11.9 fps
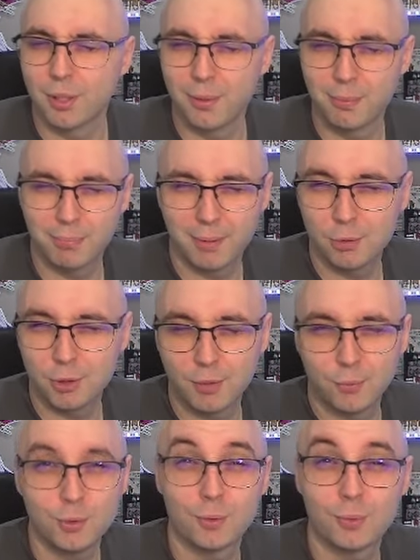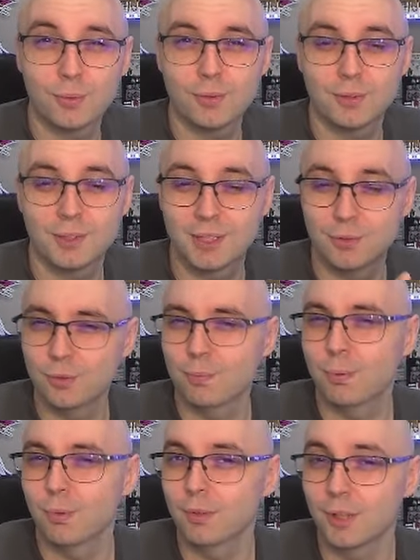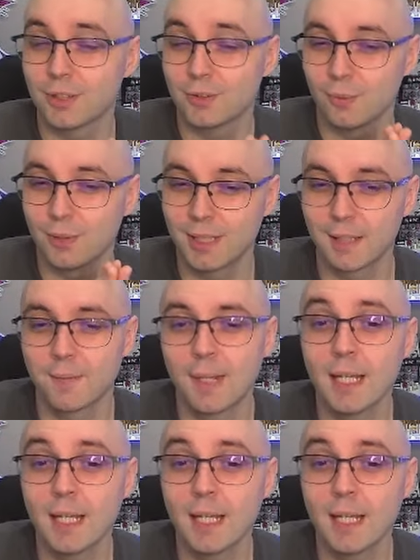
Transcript: pas lien en fusion, c'est juste pour une invocation lien